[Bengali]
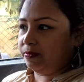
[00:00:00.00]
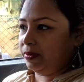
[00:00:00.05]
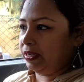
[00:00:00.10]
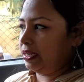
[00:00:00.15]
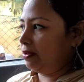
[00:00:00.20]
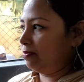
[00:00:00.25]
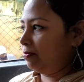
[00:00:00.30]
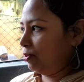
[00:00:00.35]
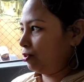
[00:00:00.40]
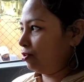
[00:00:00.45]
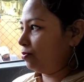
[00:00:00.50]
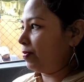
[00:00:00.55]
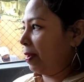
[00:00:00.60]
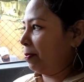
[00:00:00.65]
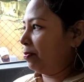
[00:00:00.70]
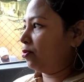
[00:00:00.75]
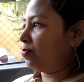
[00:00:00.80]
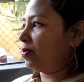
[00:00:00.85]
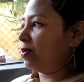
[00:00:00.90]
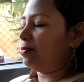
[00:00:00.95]
মানে
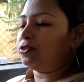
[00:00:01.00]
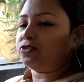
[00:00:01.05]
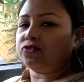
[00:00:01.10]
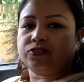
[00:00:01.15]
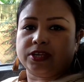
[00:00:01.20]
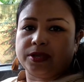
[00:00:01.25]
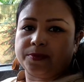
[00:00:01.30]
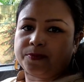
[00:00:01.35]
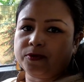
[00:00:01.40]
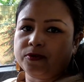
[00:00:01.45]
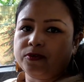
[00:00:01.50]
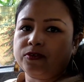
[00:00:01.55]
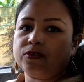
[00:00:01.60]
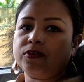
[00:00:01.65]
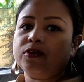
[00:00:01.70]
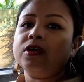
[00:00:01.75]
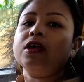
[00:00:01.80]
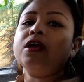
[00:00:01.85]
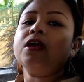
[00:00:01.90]
ব্যাপকভাবে ছড়িয়ে পড়লো